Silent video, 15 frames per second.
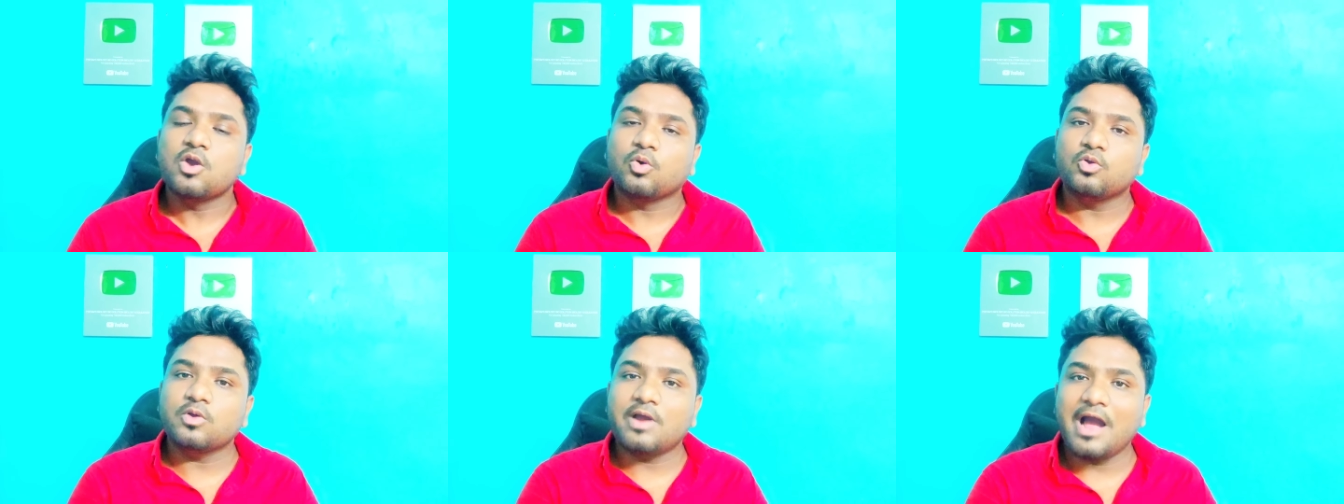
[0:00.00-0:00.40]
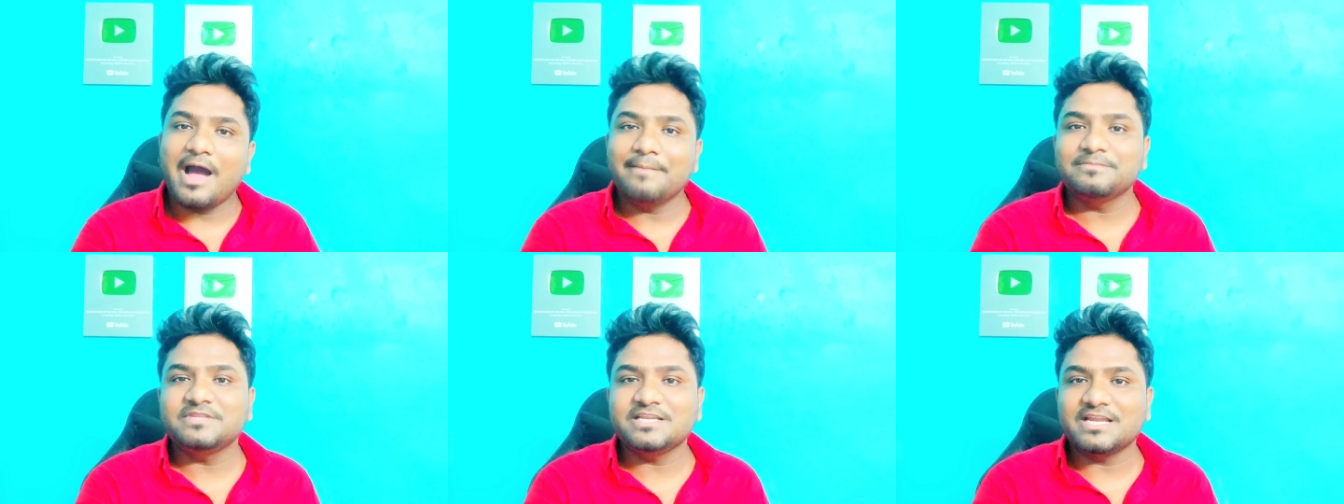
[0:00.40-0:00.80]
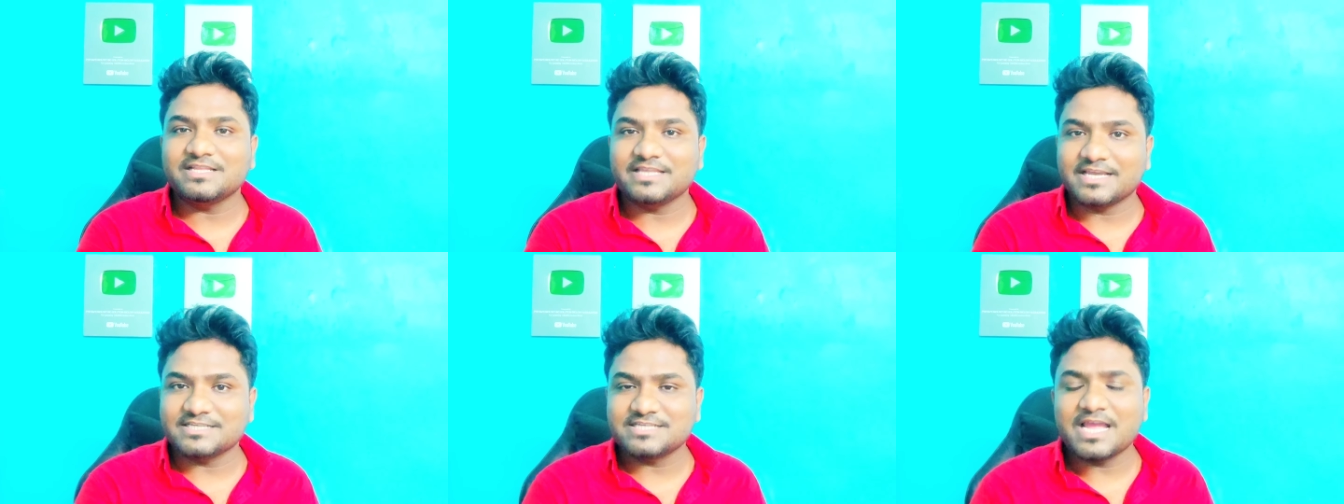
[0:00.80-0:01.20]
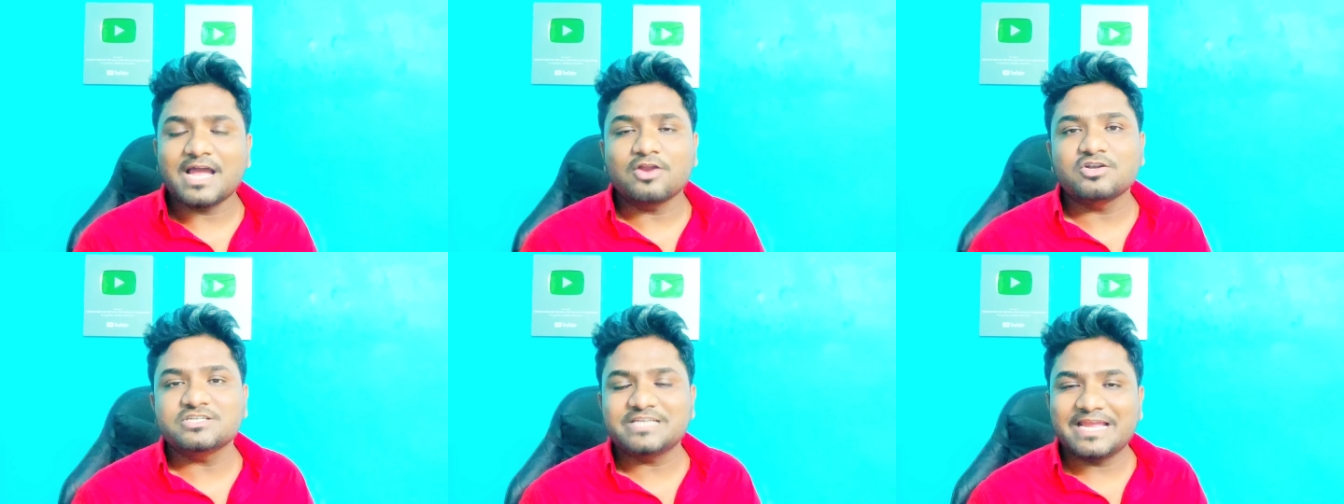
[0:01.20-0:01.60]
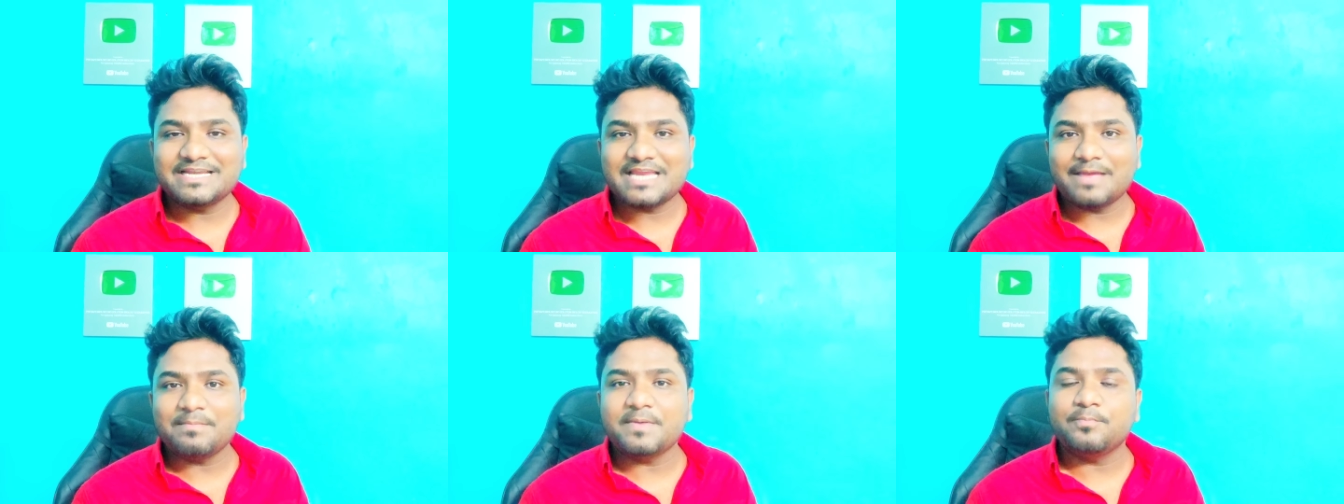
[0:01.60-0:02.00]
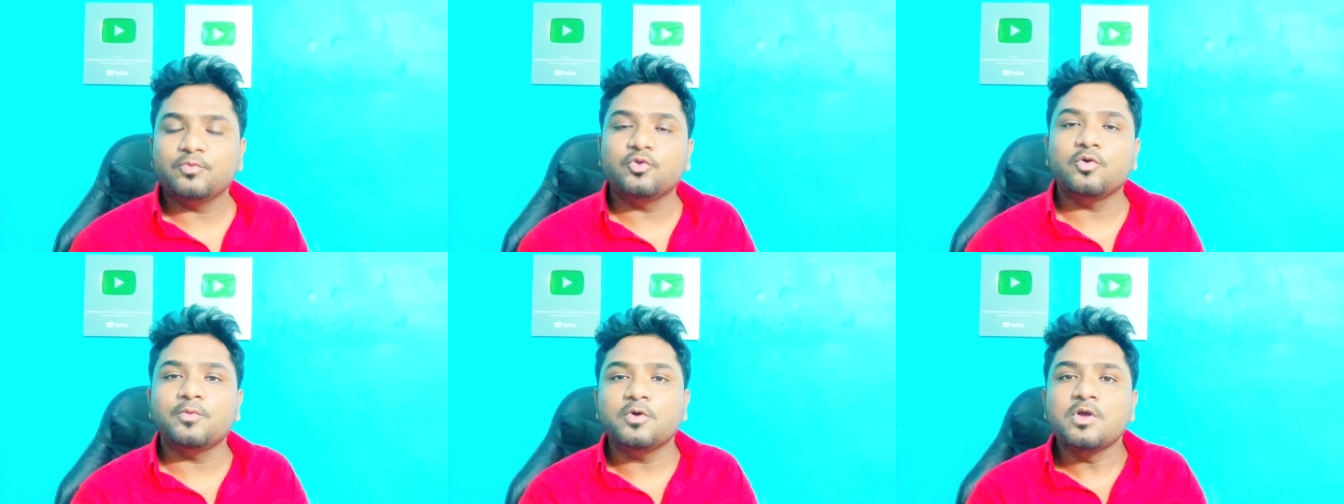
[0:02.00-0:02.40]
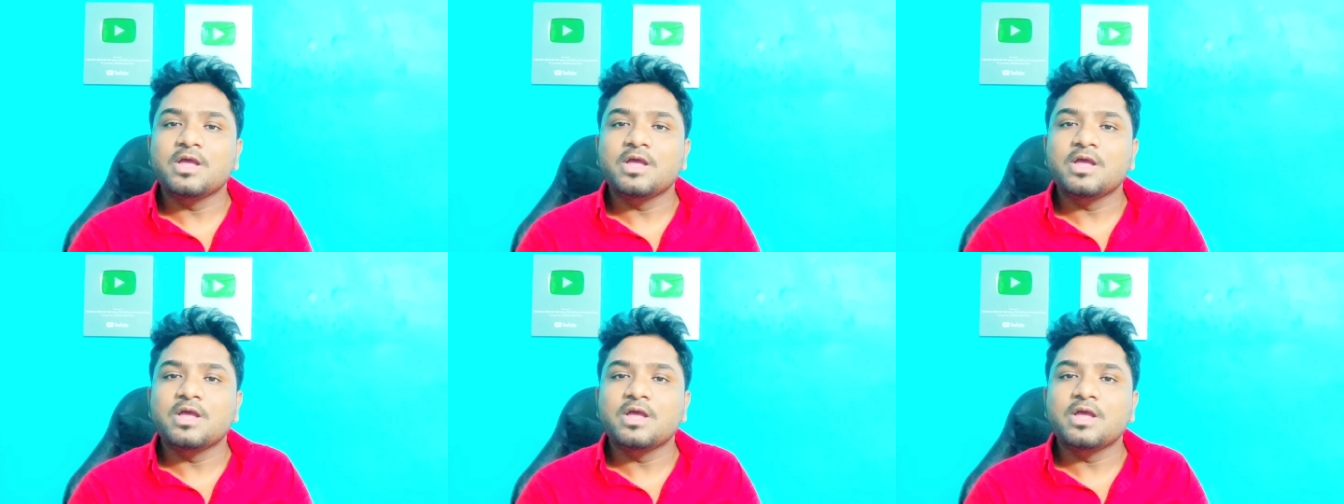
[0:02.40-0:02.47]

কোনো খামতি না থেকে যায় কারণ সেই টাইমে পুরো